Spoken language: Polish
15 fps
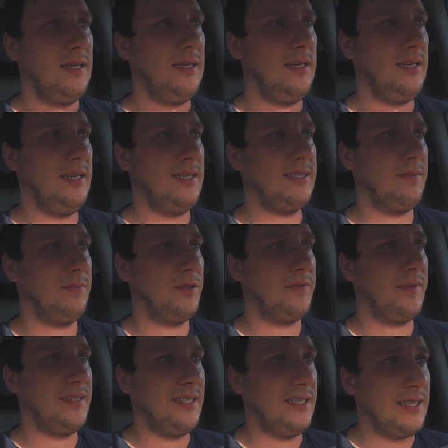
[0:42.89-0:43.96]
E, jestem pod
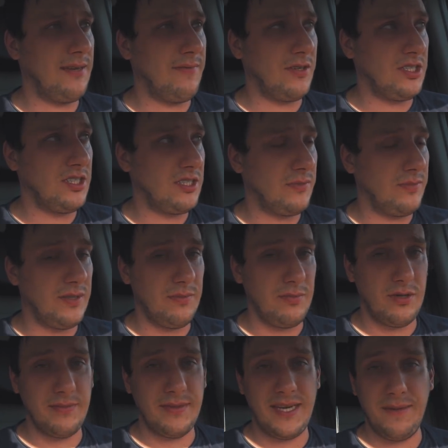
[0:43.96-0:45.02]
Madrytem, właśnie sobie
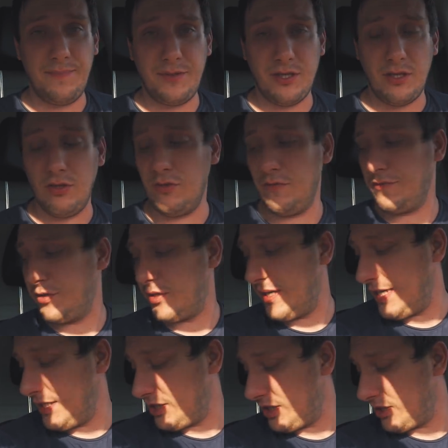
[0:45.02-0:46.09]
byłem na Repsolu w
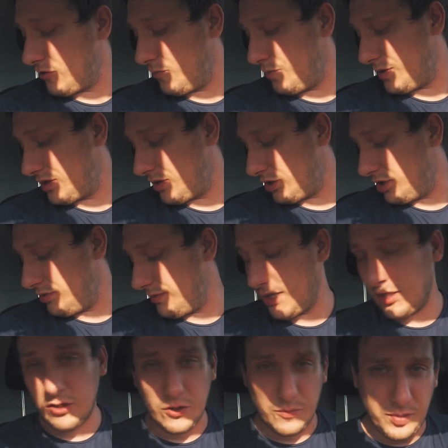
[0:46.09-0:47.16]
toalecie, kupić coś
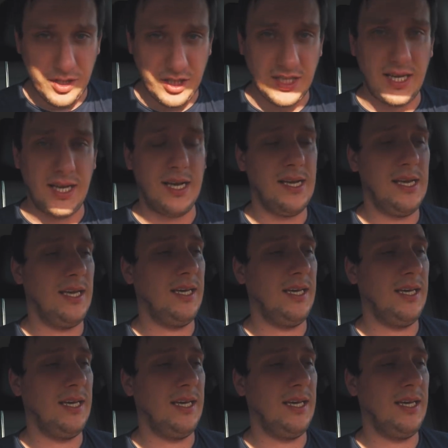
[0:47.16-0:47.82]
zimnego do picia,